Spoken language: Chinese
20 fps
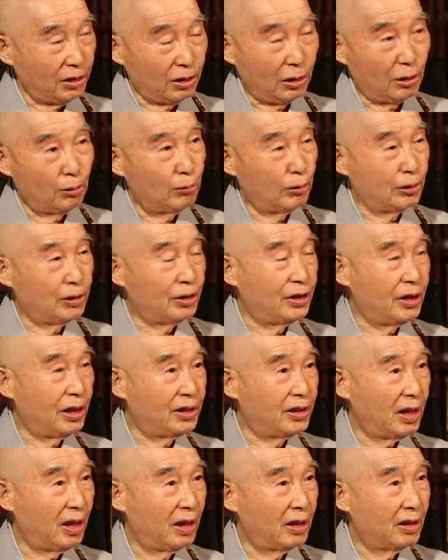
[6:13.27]
一个物质
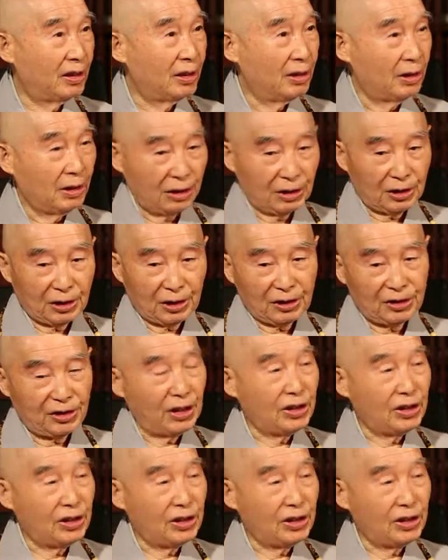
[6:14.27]
现象，一个